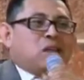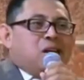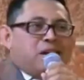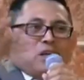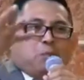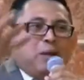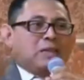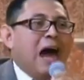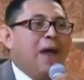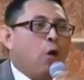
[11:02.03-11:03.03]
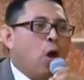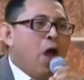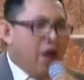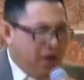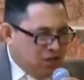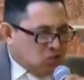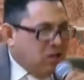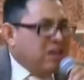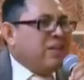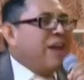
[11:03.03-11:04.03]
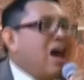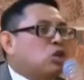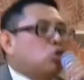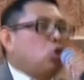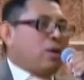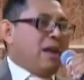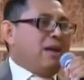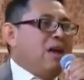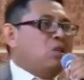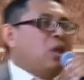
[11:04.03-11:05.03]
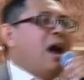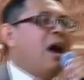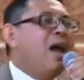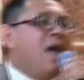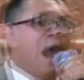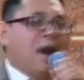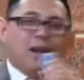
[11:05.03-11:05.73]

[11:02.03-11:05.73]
eres el respetado, eres el liderazgo de la iglesia.